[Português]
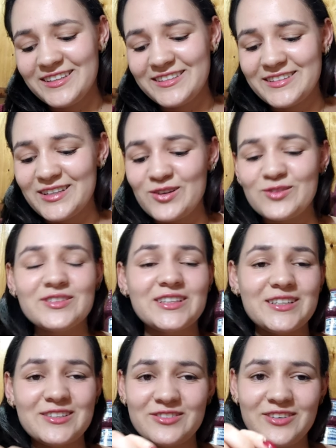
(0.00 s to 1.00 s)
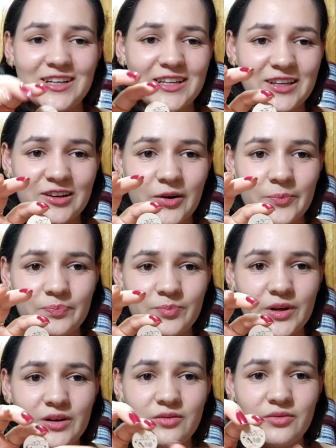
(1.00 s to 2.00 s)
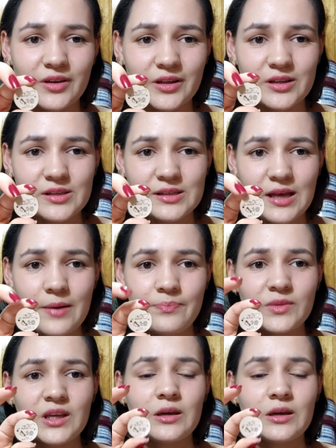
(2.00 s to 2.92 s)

Então, que nem eu falei, ó, perfeitas, tá?